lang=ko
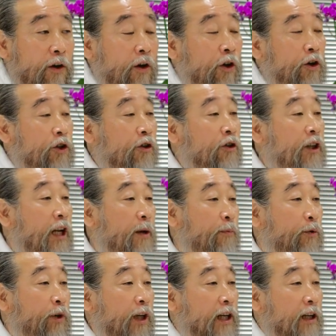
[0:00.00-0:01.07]
의견을
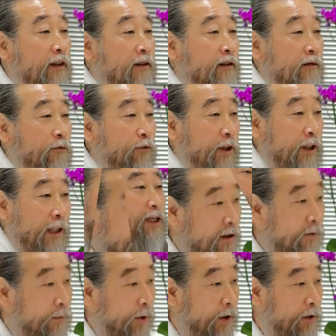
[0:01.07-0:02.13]
내보니까 우리
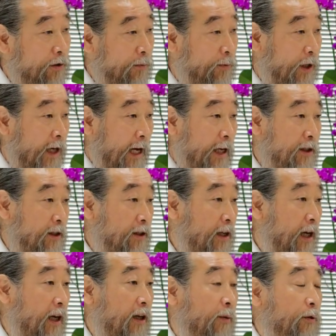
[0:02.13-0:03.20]
다섯 명이 전부 다 같이
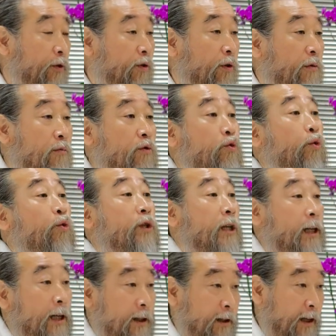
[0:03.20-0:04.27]
생각하면 려 너무 좋은
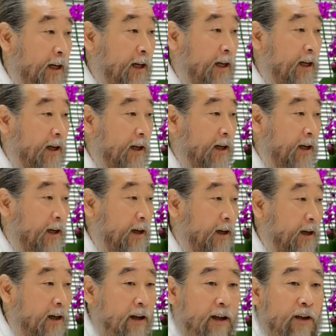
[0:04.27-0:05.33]
생각이다.
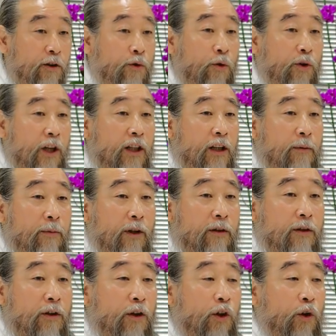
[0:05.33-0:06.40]
요래
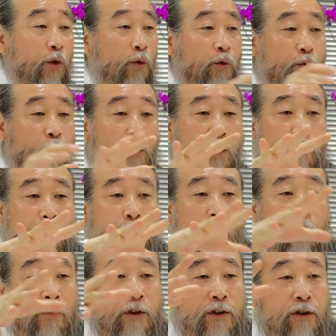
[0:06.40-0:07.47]
되면 우리
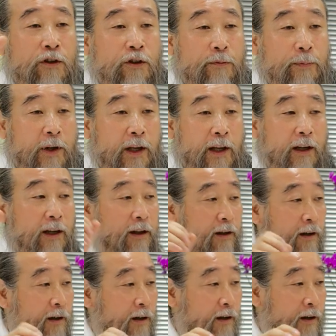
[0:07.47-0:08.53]
본 클럽의
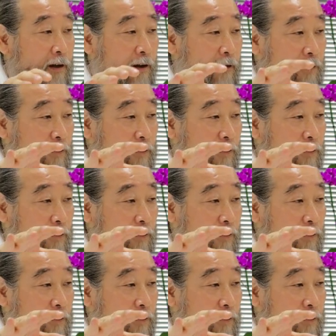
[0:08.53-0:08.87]
어,